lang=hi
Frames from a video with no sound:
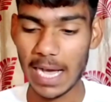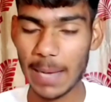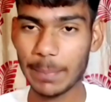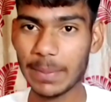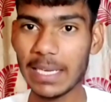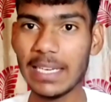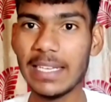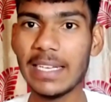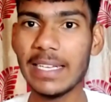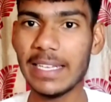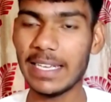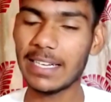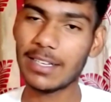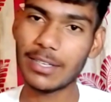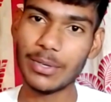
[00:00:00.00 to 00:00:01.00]
आपके लिए
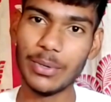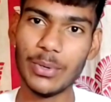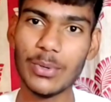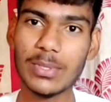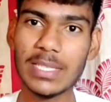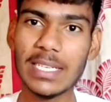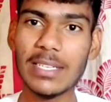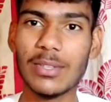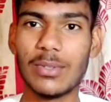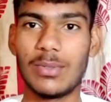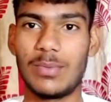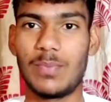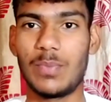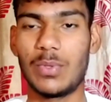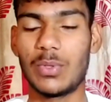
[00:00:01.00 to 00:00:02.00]
एक न्यूज़ है
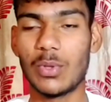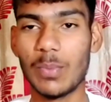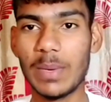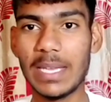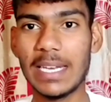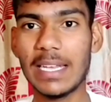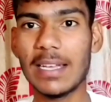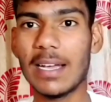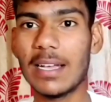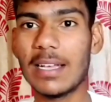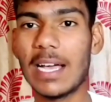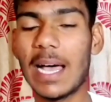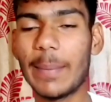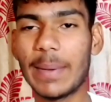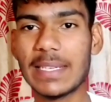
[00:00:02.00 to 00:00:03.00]
तो मैंने
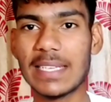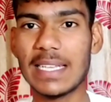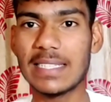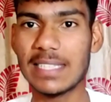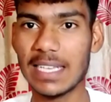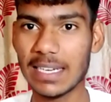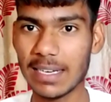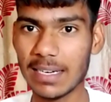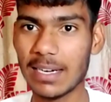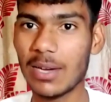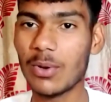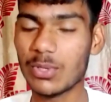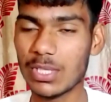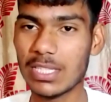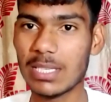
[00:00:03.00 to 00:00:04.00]
आपके साथ शेयर करना
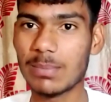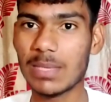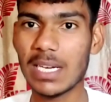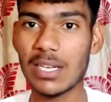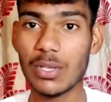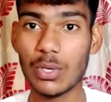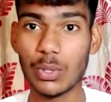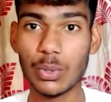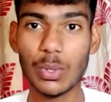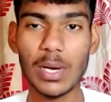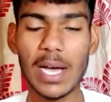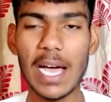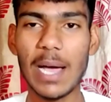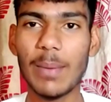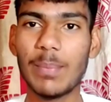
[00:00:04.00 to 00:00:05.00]
उचित समझा तो
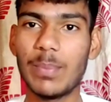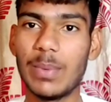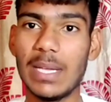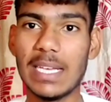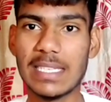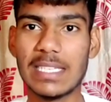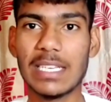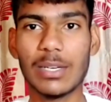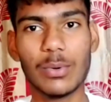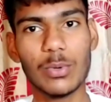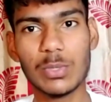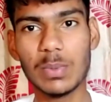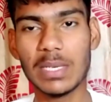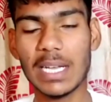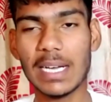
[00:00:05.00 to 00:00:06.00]
आप ऐसे
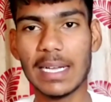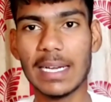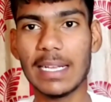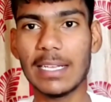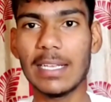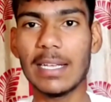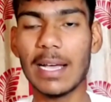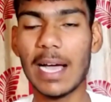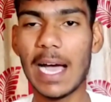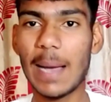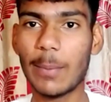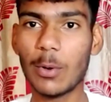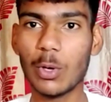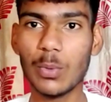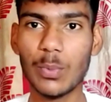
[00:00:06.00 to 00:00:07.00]
कुछ भी ना करें कि
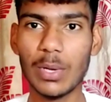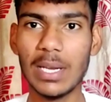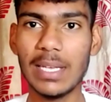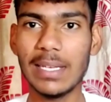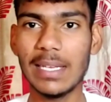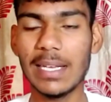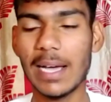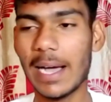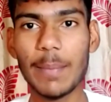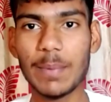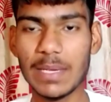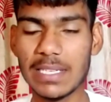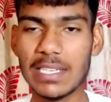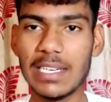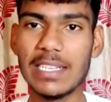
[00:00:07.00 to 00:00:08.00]
आपको कोई बोले कि
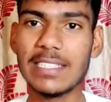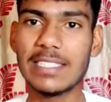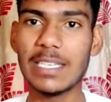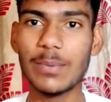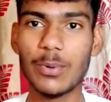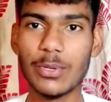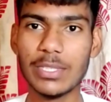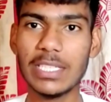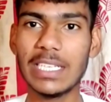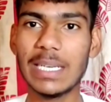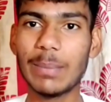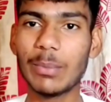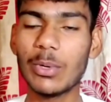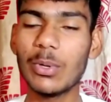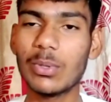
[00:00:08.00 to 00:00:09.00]
आप इस लिंक से फौजी
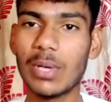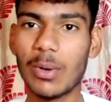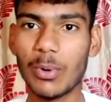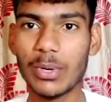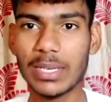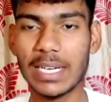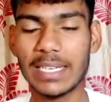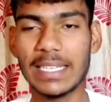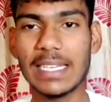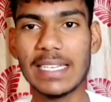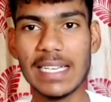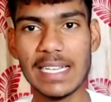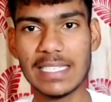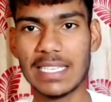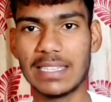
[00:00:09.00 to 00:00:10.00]
गेम को डाउनलोड करके
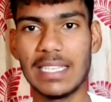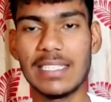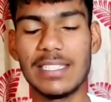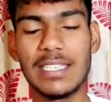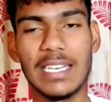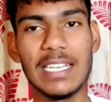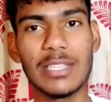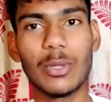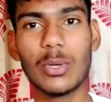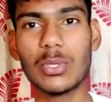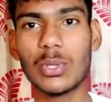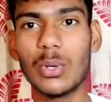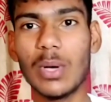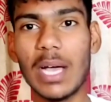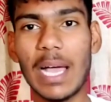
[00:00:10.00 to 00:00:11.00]
खेल सकते हैं नहीं
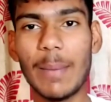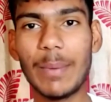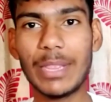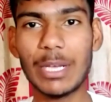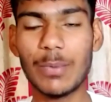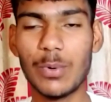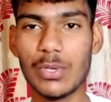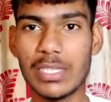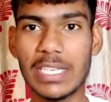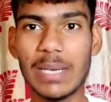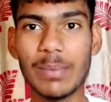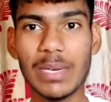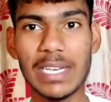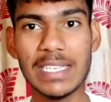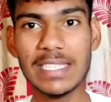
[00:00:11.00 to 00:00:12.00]
दोस्तों अभी तक फौजी
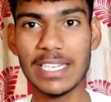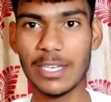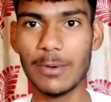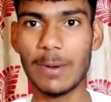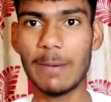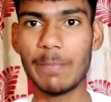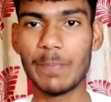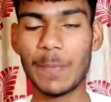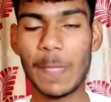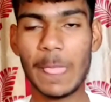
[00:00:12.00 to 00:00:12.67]
गेम रिलीज नहीं हुआ